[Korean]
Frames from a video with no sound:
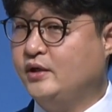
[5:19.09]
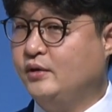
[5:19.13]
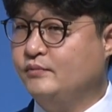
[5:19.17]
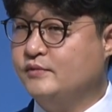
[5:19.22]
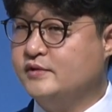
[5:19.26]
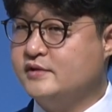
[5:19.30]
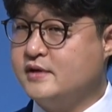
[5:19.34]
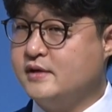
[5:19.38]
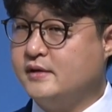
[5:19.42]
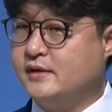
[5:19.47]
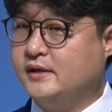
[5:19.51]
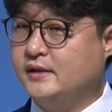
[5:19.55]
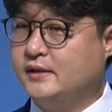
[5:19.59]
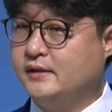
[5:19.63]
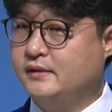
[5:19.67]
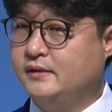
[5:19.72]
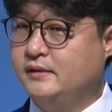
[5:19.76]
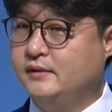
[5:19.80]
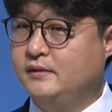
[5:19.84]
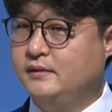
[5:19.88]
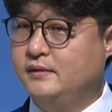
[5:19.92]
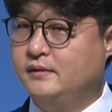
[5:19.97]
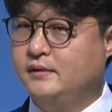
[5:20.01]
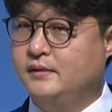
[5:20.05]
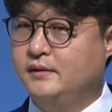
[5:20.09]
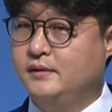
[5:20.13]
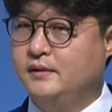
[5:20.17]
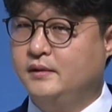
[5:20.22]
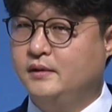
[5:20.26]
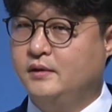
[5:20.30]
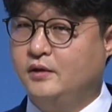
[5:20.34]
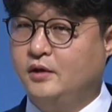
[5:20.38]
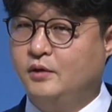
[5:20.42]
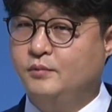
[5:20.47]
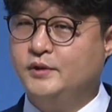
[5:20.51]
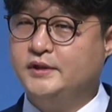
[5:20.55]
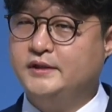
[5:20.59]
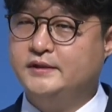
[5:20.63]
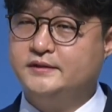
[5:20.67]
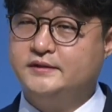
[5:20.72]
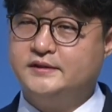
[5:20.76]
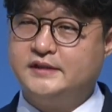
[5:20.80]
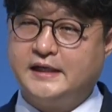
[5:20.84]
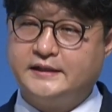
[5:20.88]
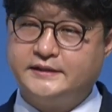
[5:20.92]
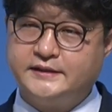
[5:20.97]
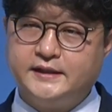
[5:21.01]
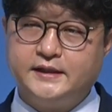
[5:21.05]
없는 상황. 어머니는
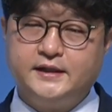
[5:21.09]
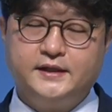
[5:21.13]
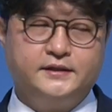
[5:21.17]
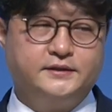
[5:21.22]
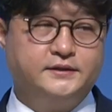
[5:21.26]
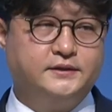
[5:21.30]
자살에